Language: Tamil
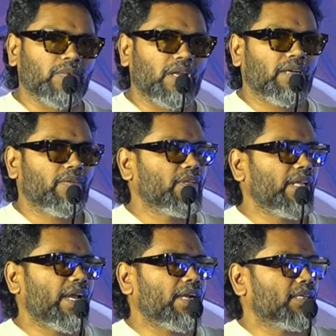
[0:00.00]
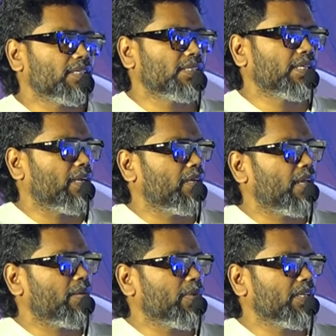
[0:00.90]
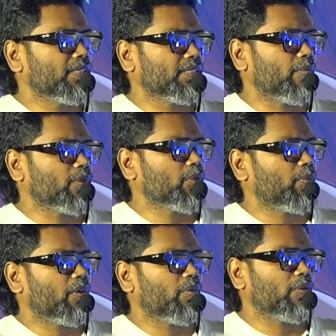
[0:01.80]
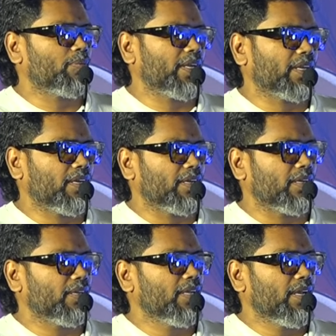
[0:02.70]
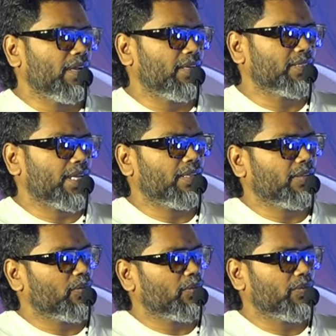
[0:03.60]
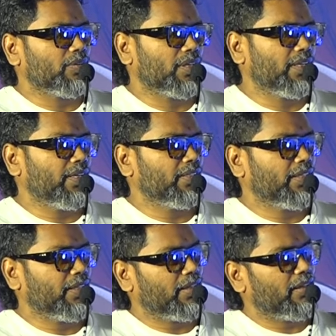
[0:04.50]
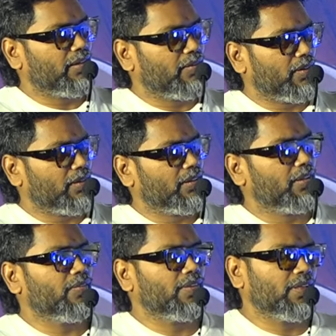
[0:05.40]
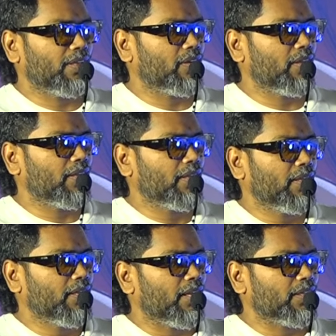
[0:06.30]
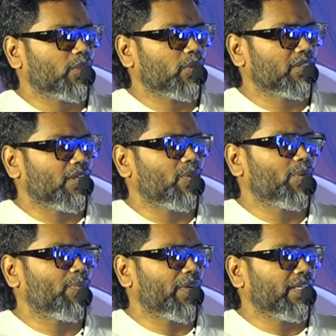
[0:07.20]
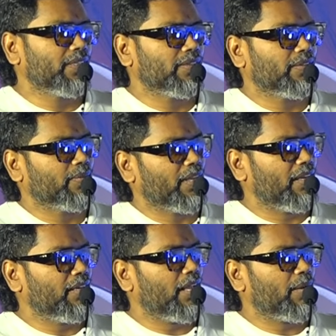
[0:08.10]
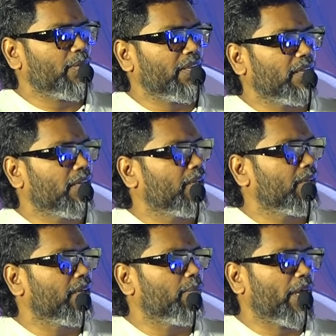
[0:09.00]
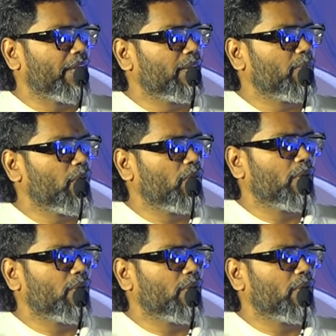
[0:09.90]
அண்ட் வந்து ஆக்டர்ஸ் எல்லாருமே செம சூப்பராக ஒர்க் பண்ணியிருக்காங்க அண்ட் சாந்தனு கிரீத்தி அண்ட் வந்து இவன் அரு அசோக் செல்வம் பிரீத்தி எல்லாருமே பயங்கரமாக